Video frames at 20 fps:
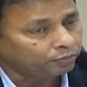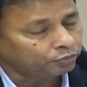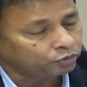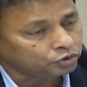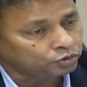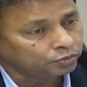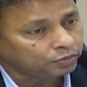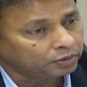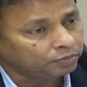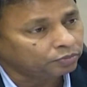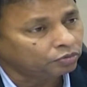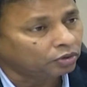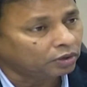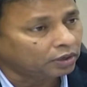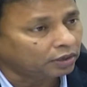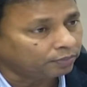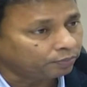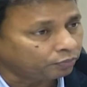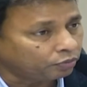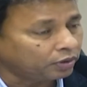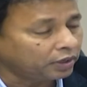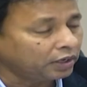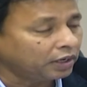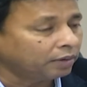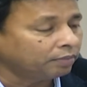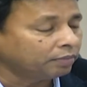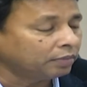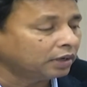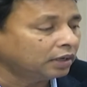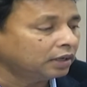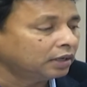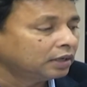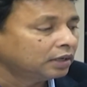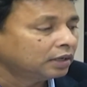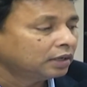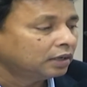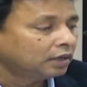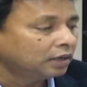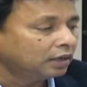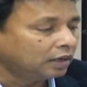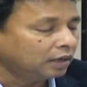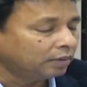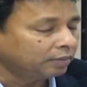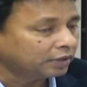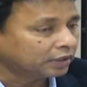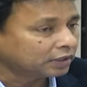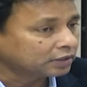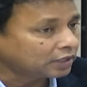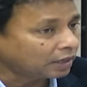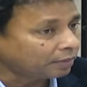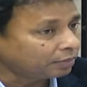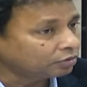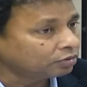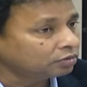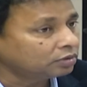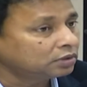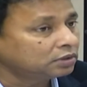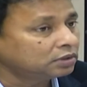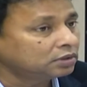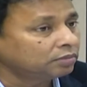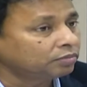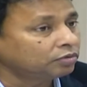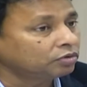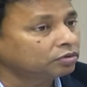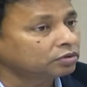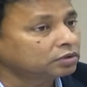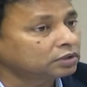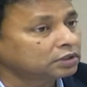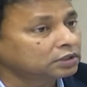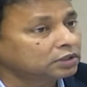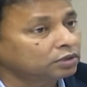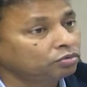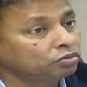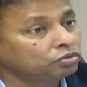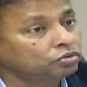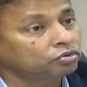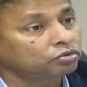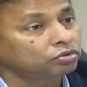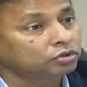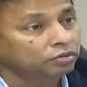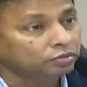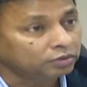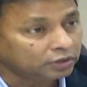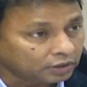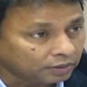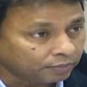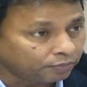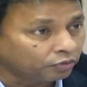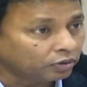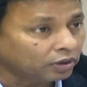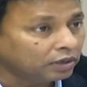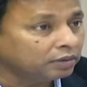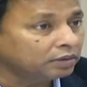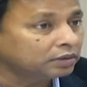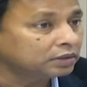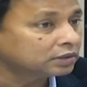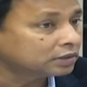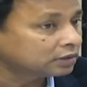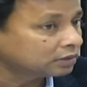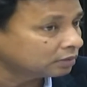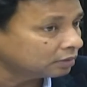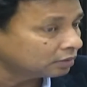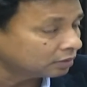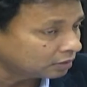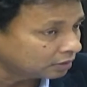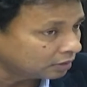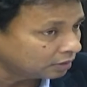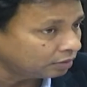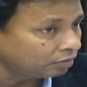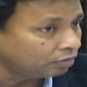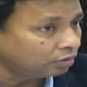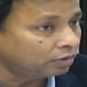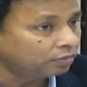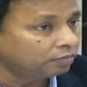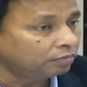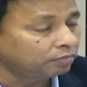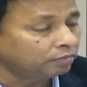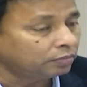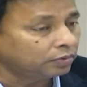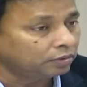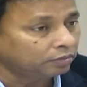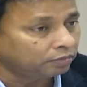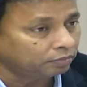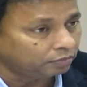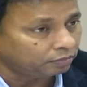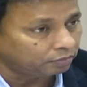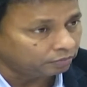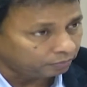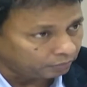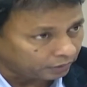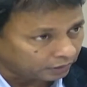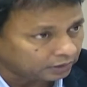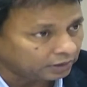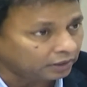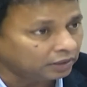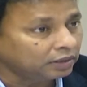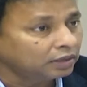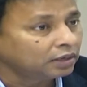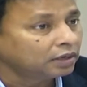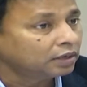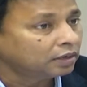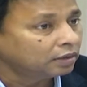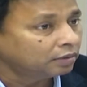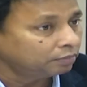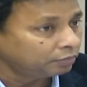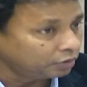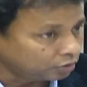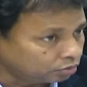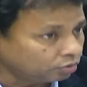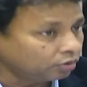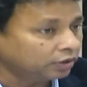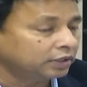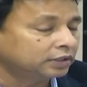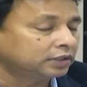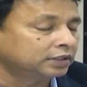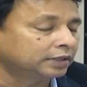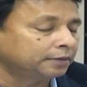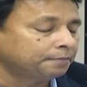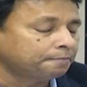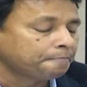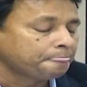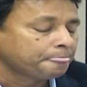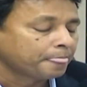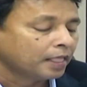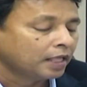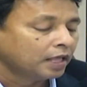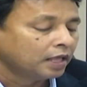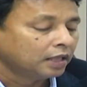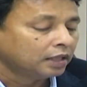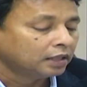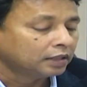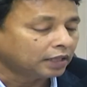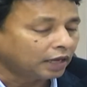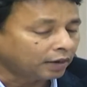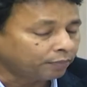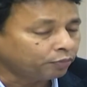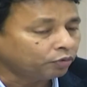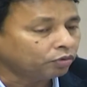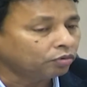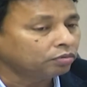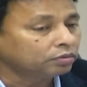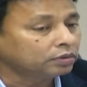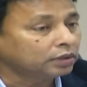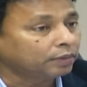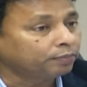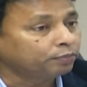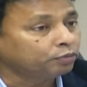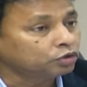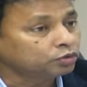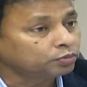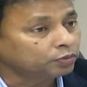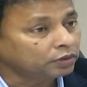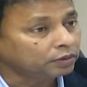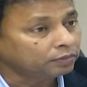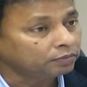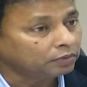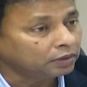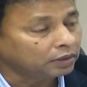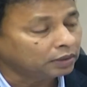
পোস্টমর্টম করার পরে আমরা আমাদের কাছে আপাত দৃষ্টিতে মনে হচ্ছে সে উঁচু কোথাও থেকে পড়ে ওই ব্যক্তির মৃত্যু হয়েছে তারপরেও তার পুষ্পরে